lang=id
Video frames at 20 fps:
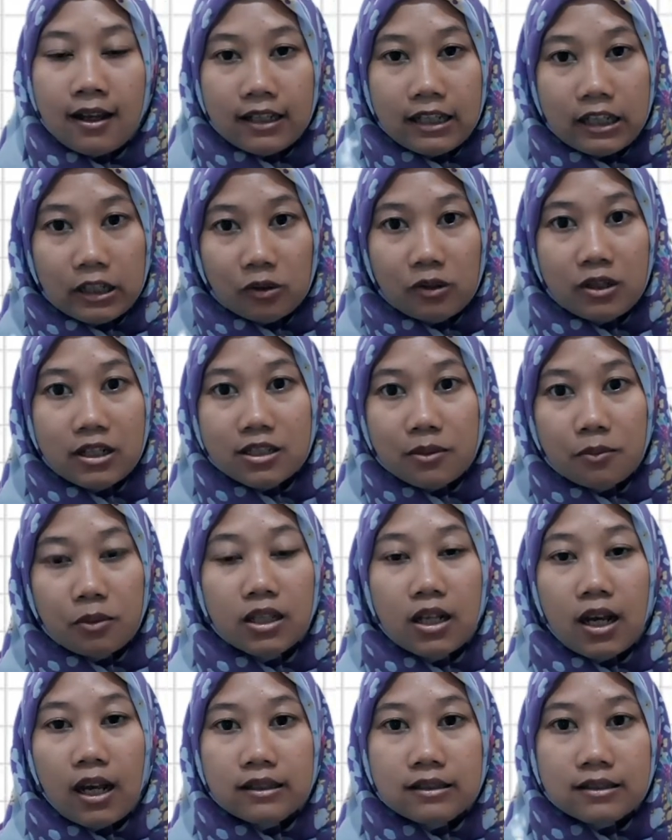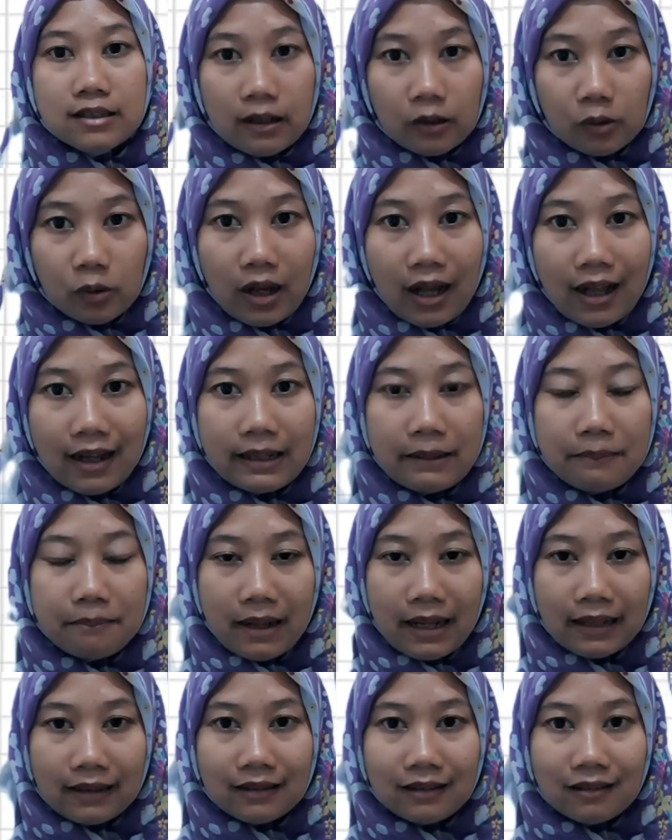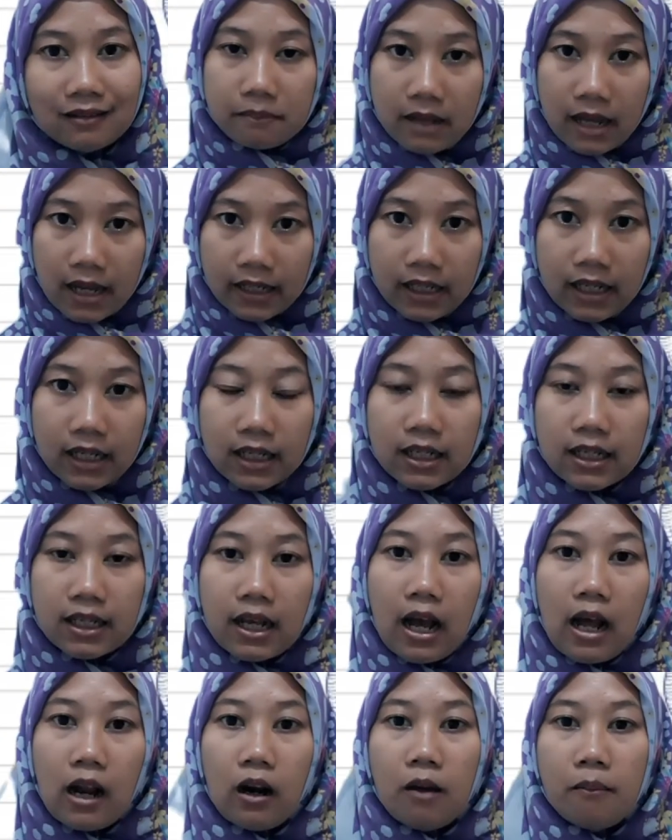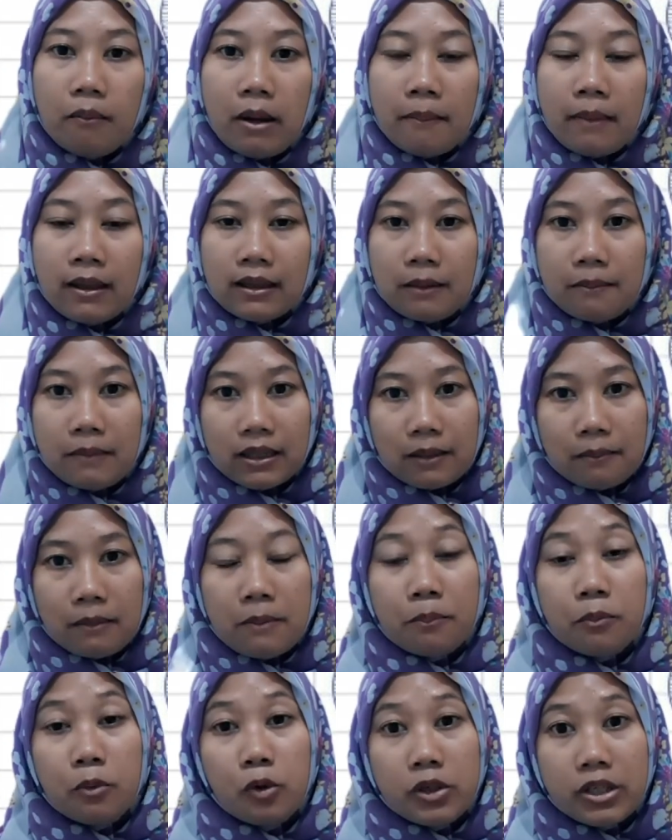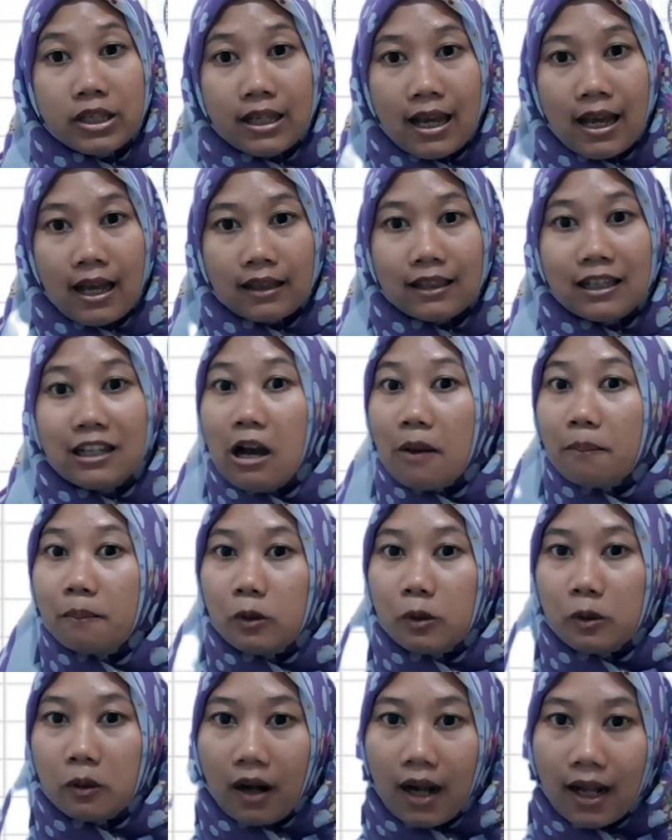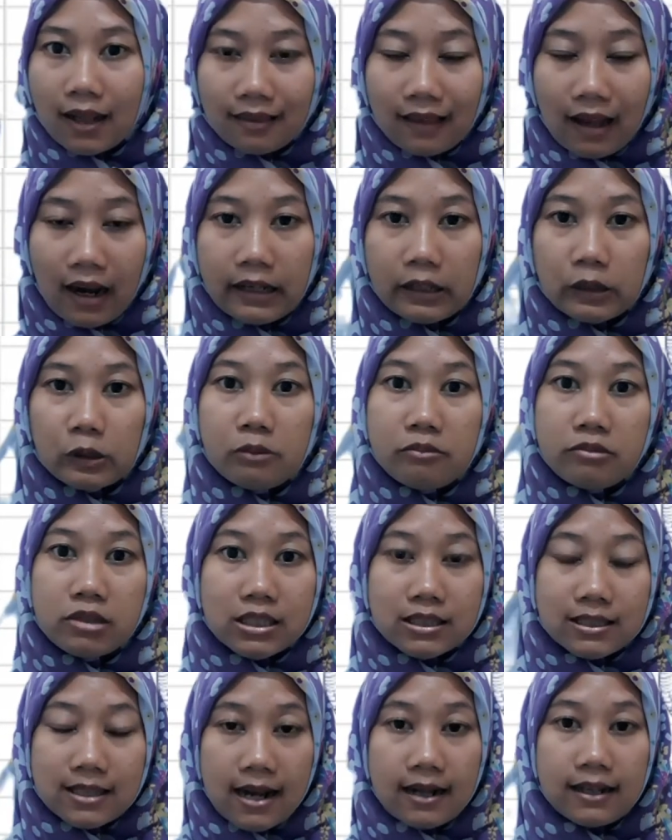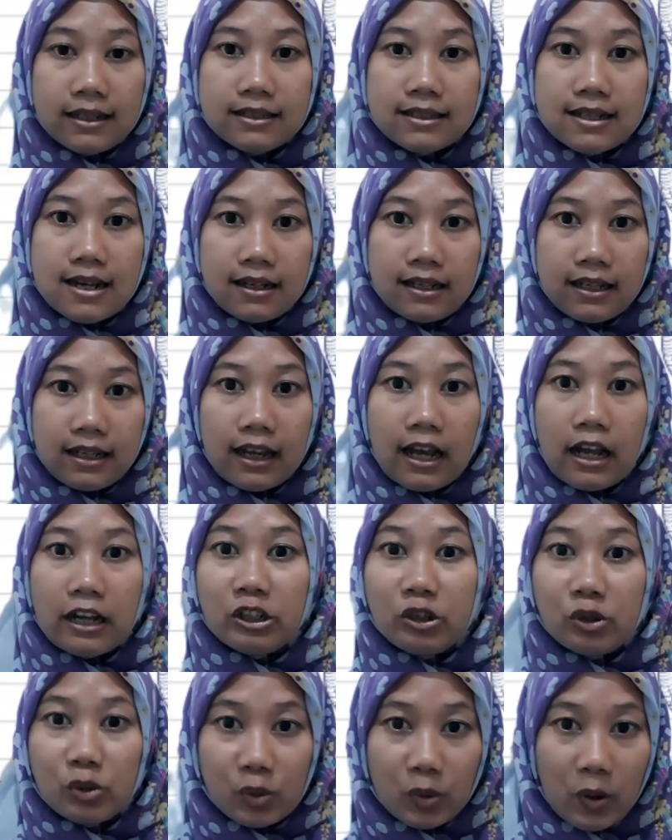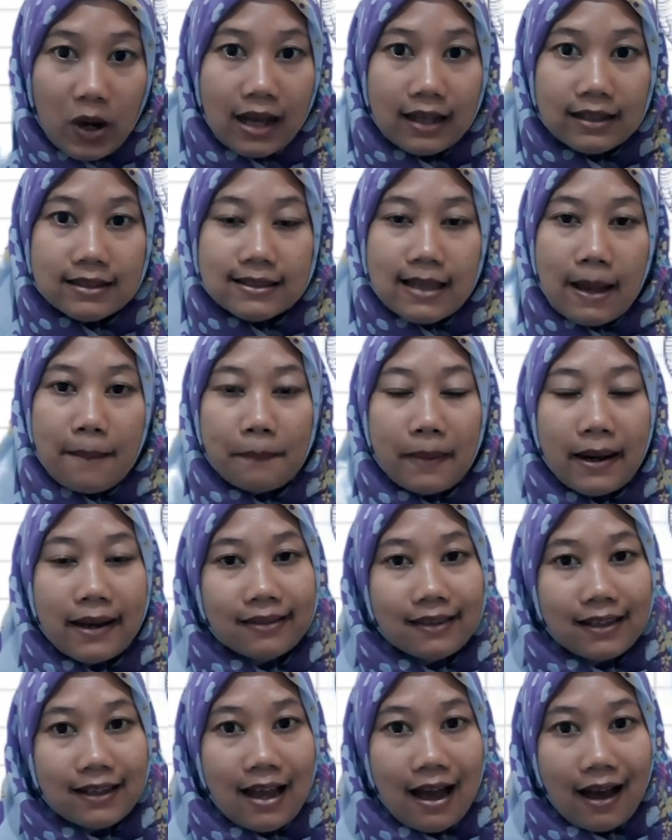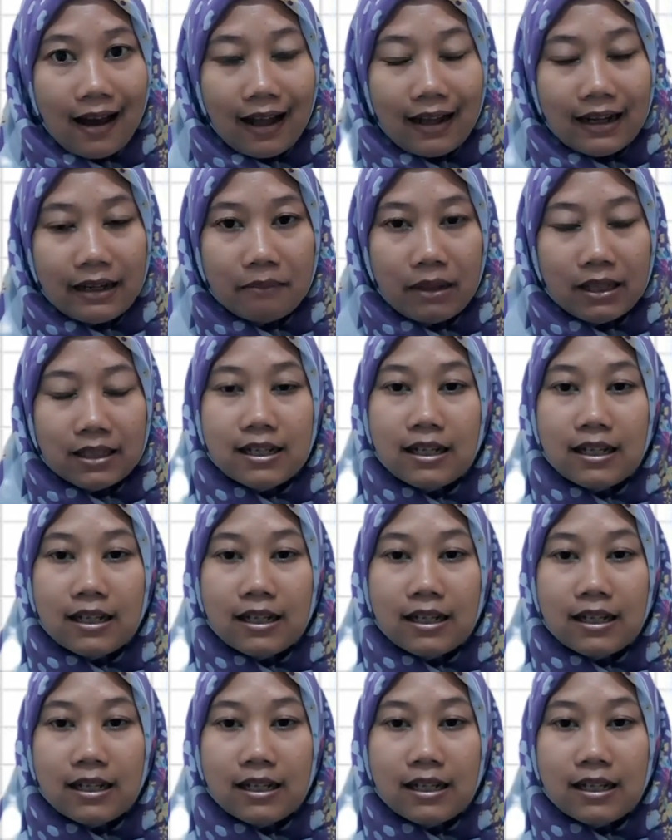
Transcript: Itu disebut dengan satu kalimat baik kalau memang teman-teman punya 30 kata itu bisa dijadikan 2 sampai 3 kalimat.